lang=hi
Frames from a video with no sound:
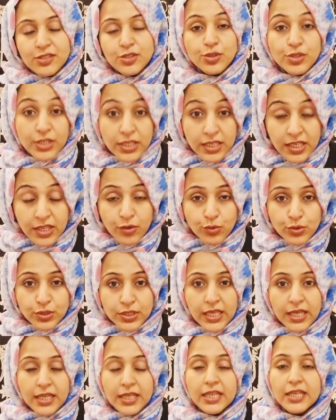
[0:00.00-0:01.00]
ससुर की
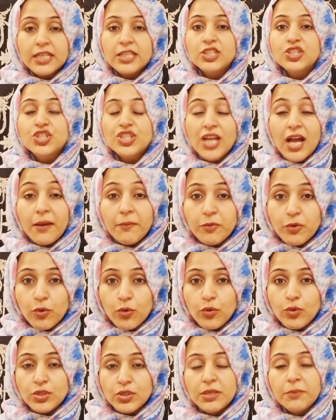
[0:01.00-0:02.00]
होती हैं लेकिन शाम
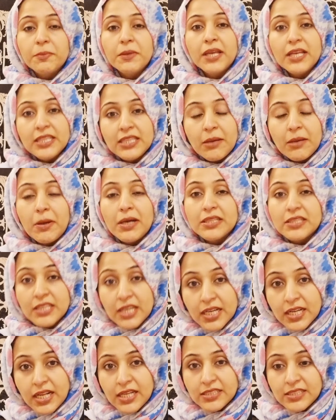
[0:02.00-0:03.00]
को जब यही दामाद
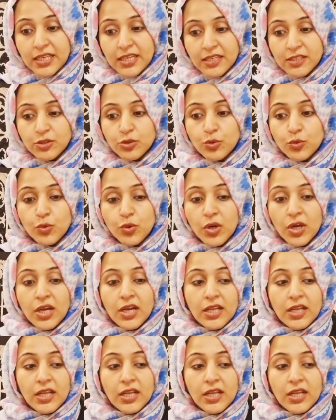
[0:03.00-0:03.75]
घर आता है तो